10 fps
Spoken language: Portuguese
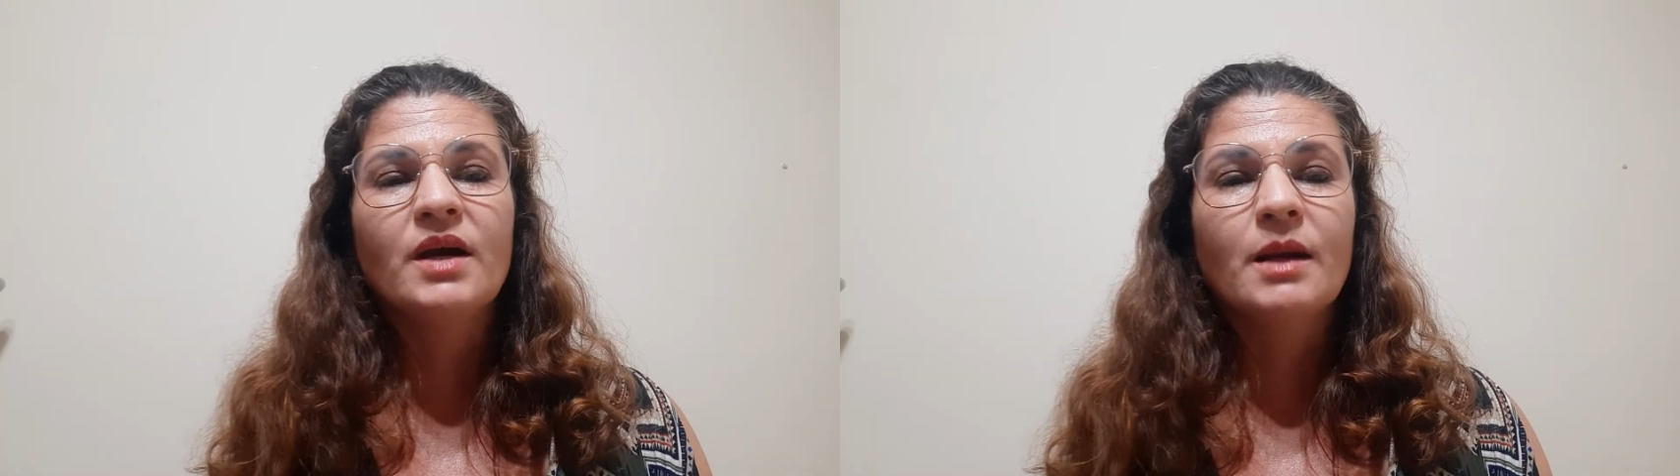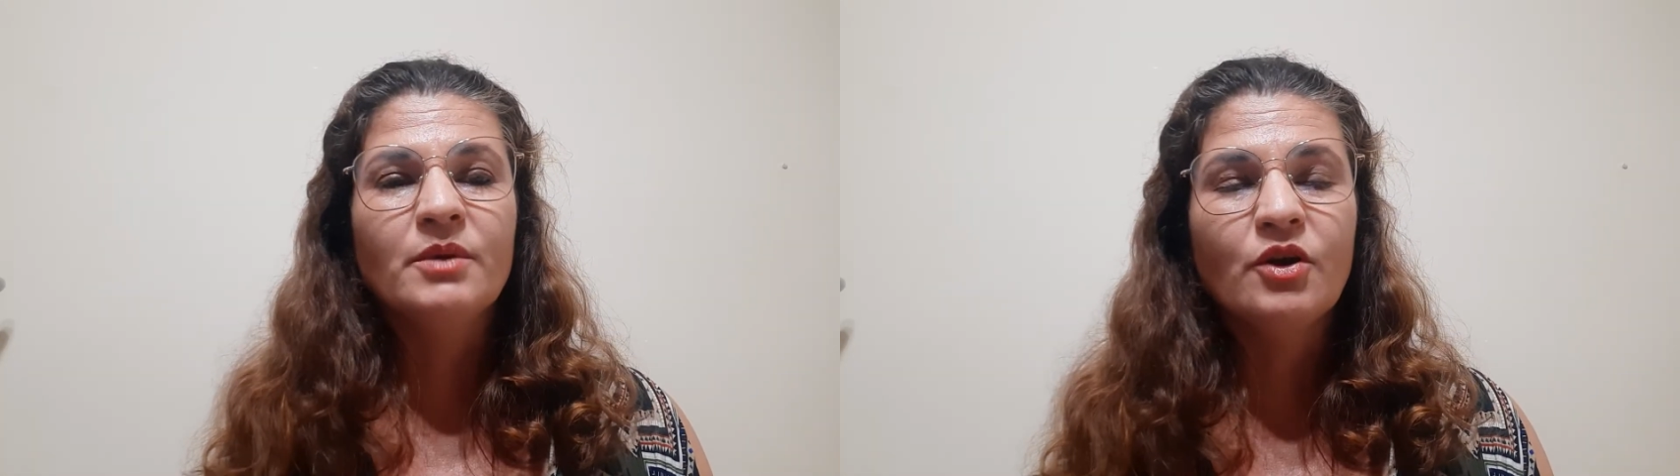
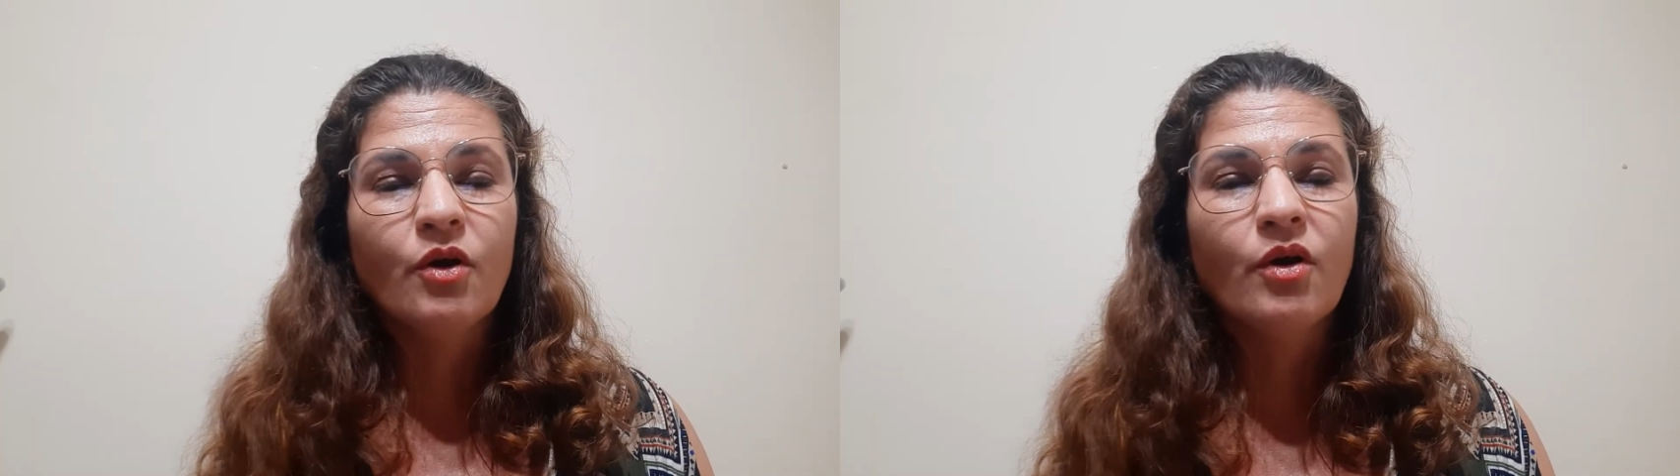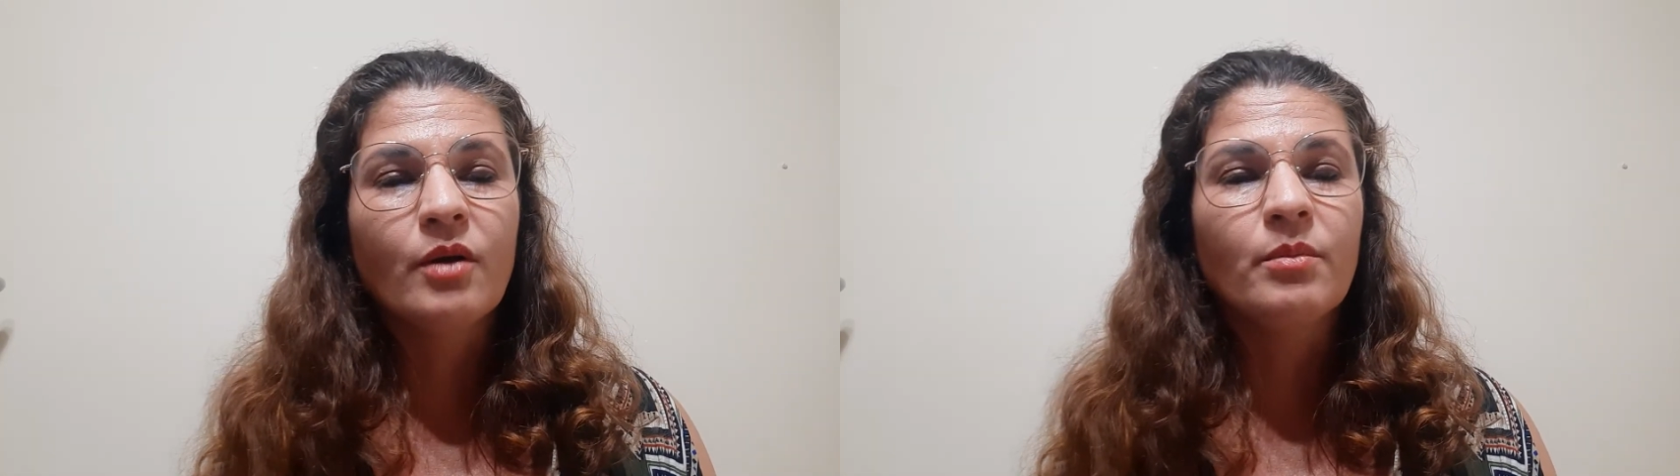
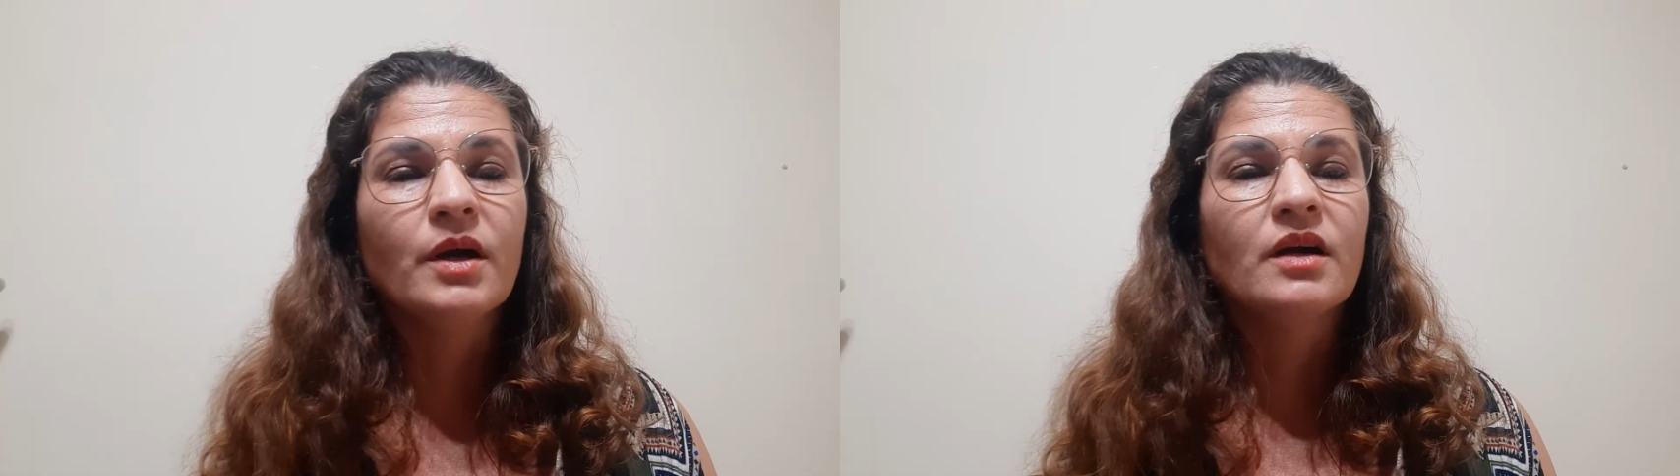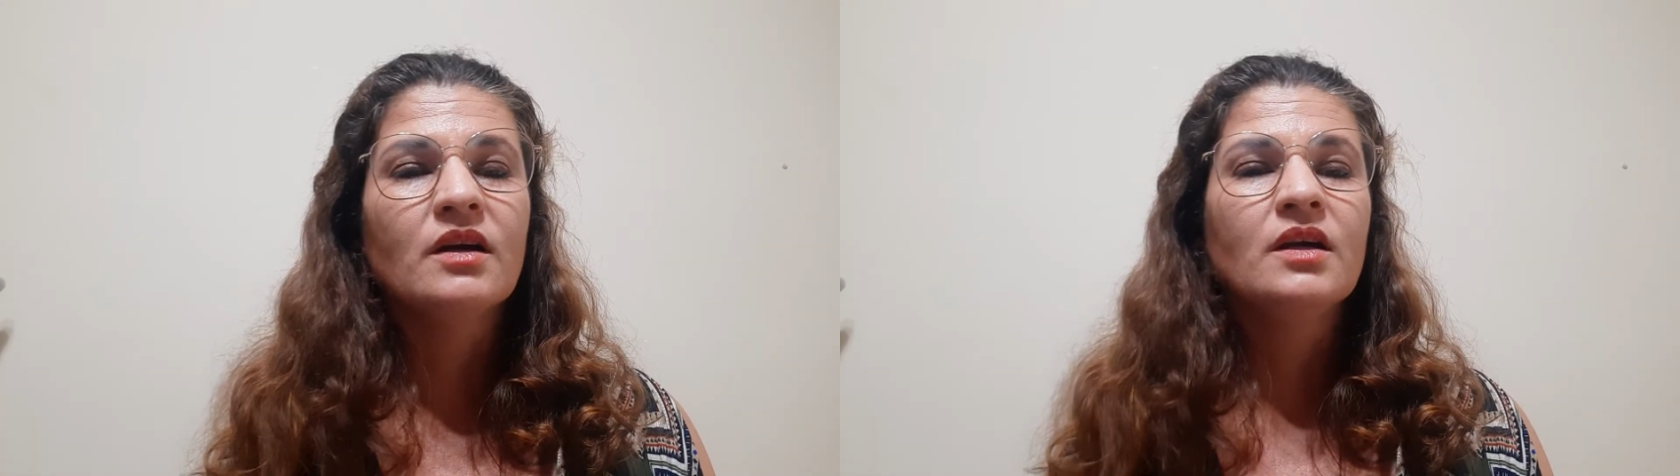
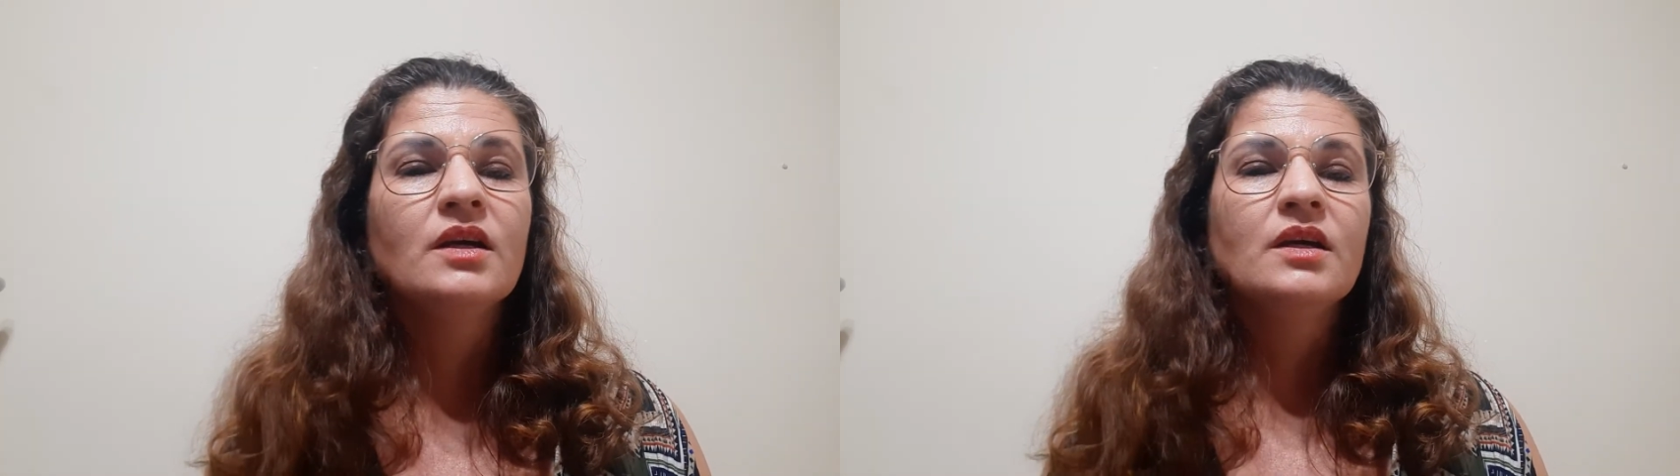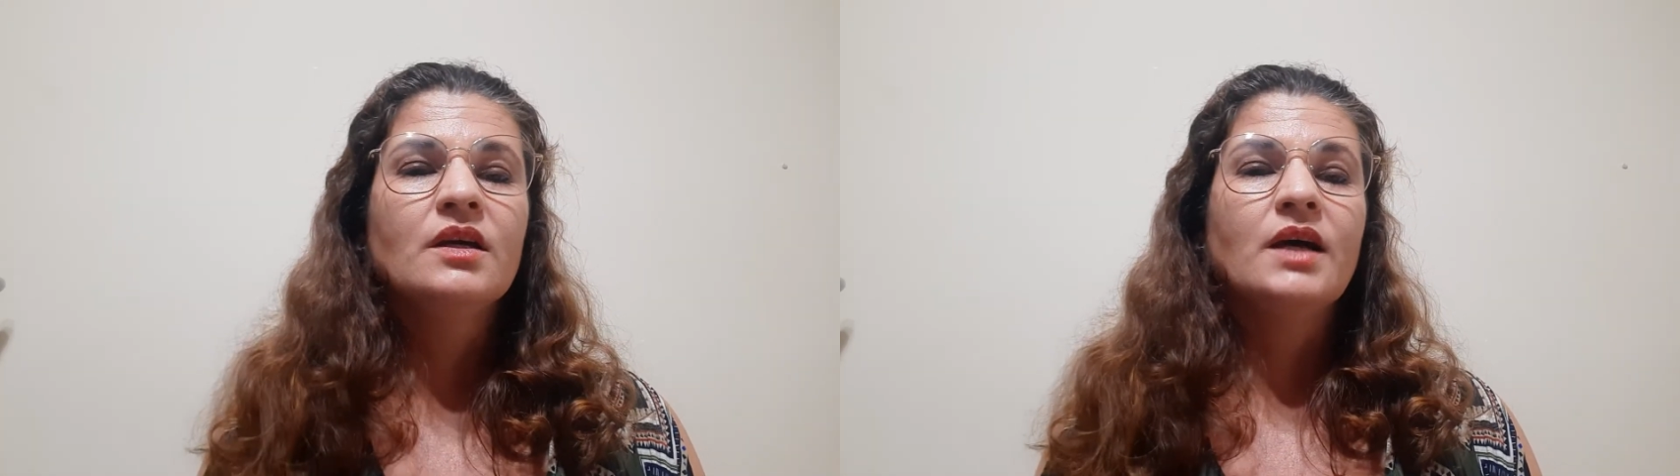gabiroba,
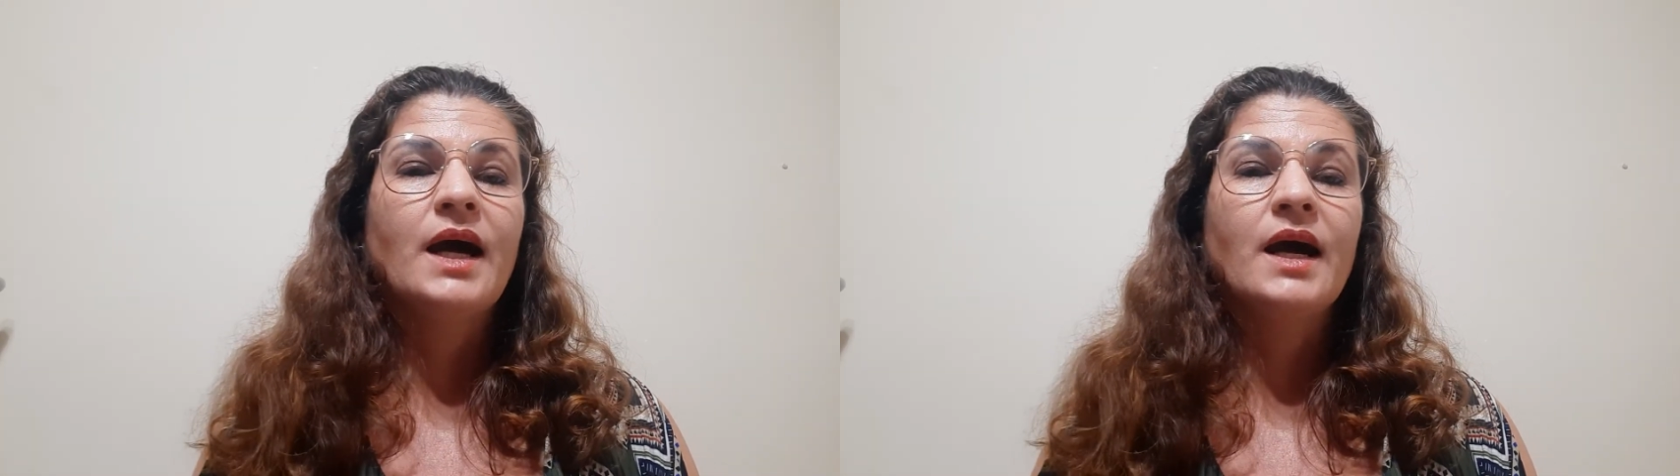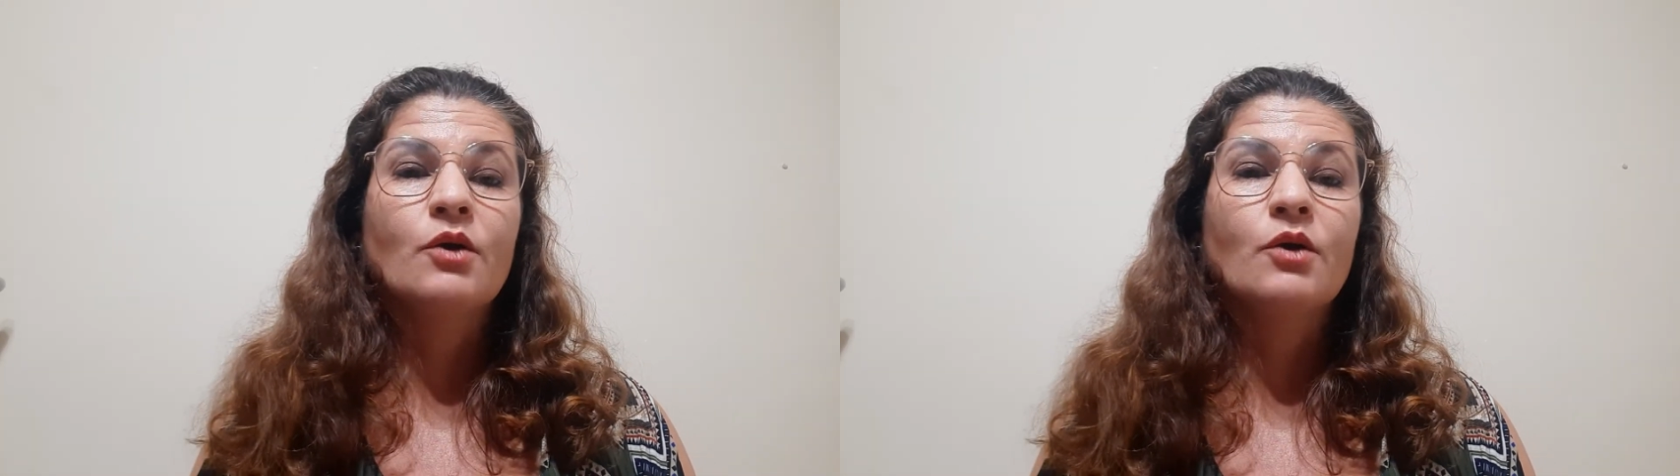a